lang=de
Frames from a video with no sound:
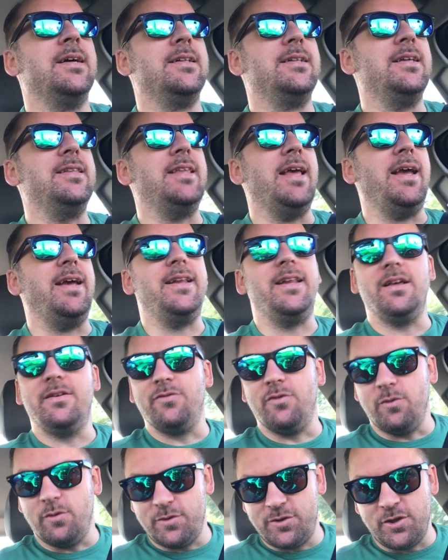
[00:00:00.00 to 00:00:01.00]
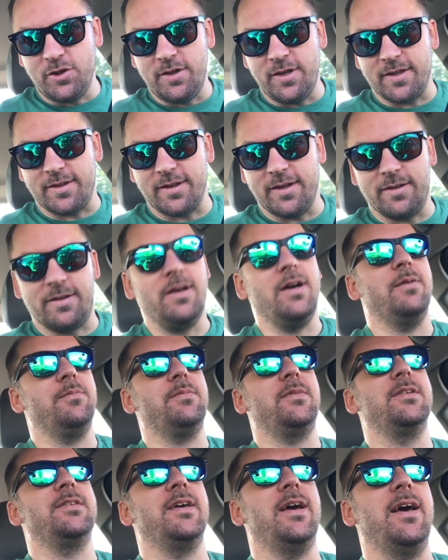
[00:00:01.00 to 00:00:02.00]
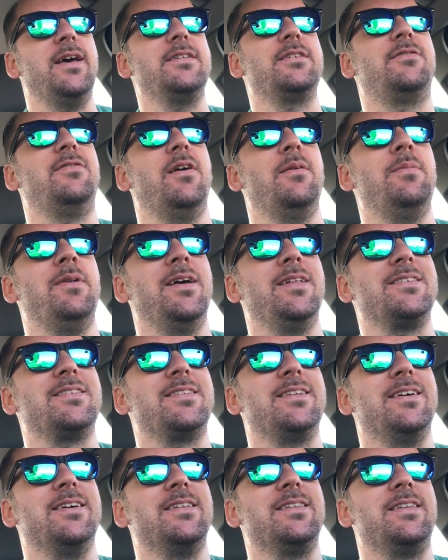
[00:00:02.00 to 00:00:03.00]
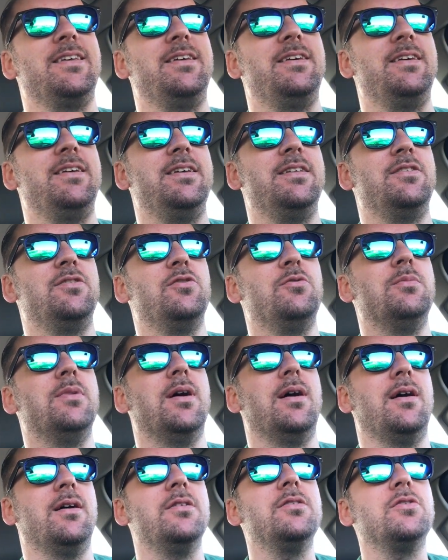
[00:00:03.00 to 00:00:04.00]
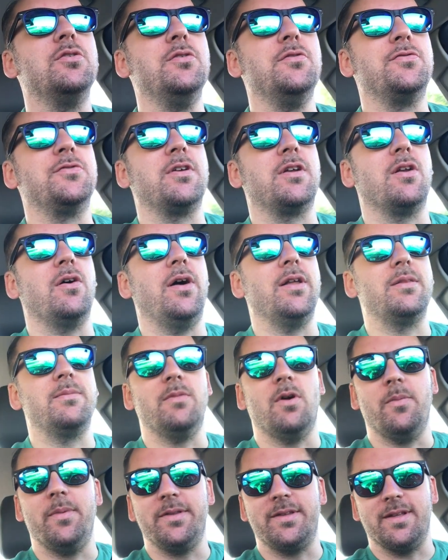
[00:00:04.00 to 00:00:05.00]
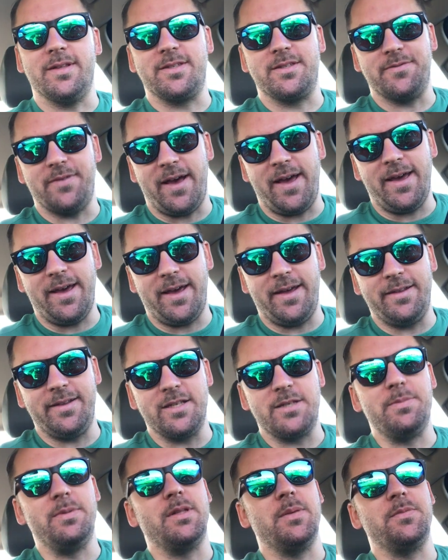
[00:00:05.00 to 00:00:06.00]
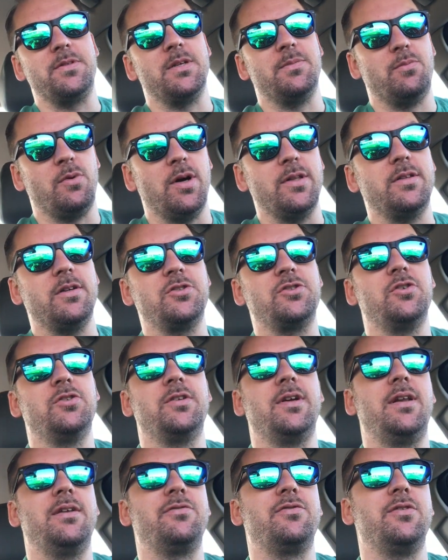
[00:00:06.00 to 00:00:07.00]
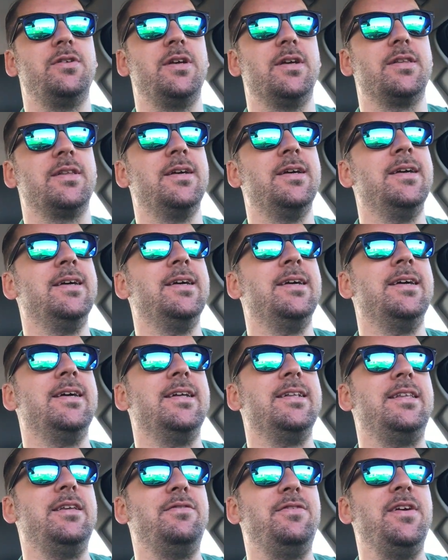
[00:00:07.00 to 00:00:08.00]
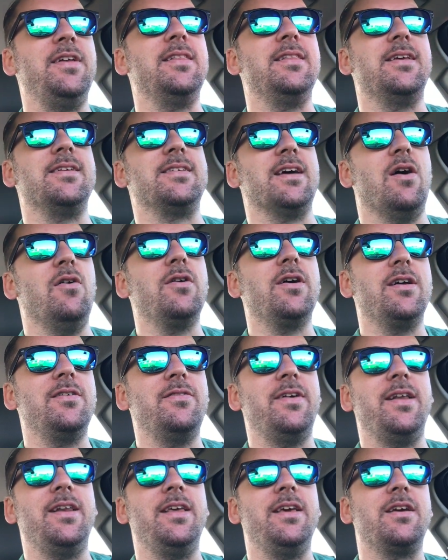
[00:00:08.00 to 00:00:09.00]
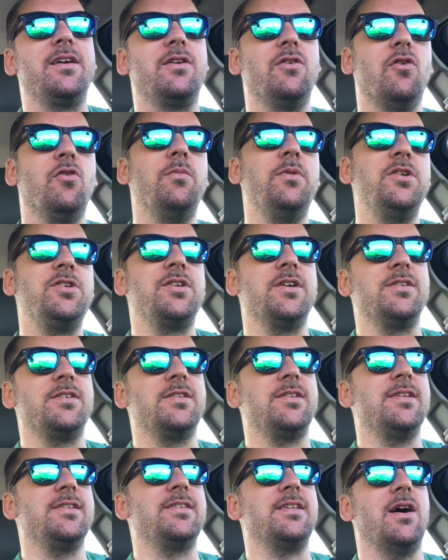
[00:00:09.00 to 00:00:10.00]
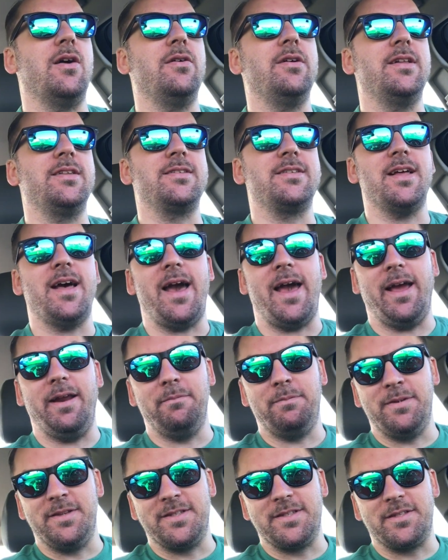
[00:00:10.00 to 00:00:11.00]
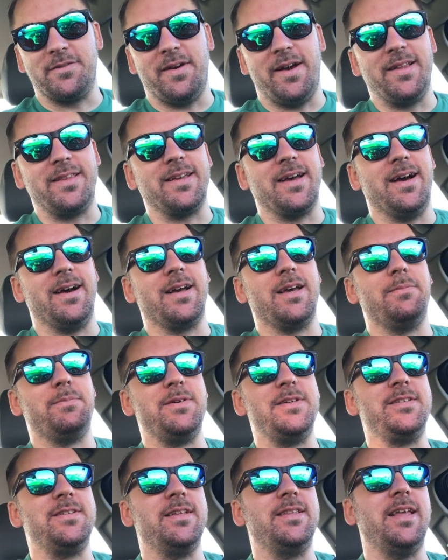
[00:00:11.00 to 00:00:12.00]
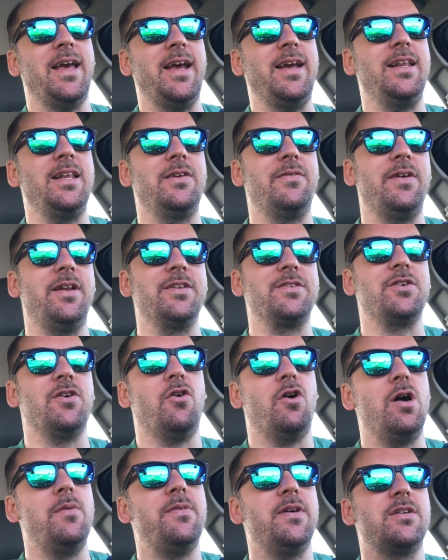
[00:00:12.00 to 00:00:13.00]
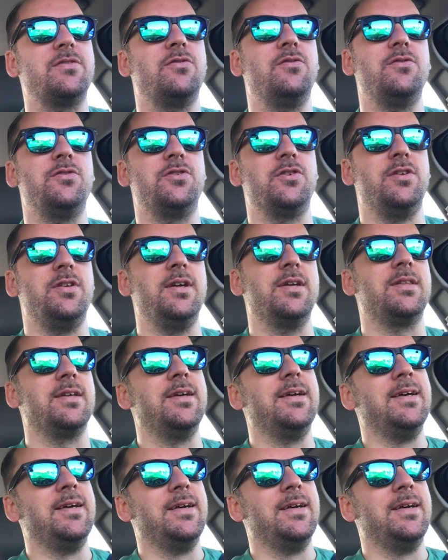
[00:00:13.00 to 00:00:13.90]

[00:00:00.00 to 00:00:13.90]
die Technik funktioniert nicht. Ja? Das heißt, wenn man jetzt äh, die Nummer anruft, dann läuten momentan zwei Handys, mit dem Support auch schon telefoniert, die finden das auch ein wenig komisch, also das dauert jetzt da ein bis zwei Tage, bis die Technik wieder so halbwegs funktioniert.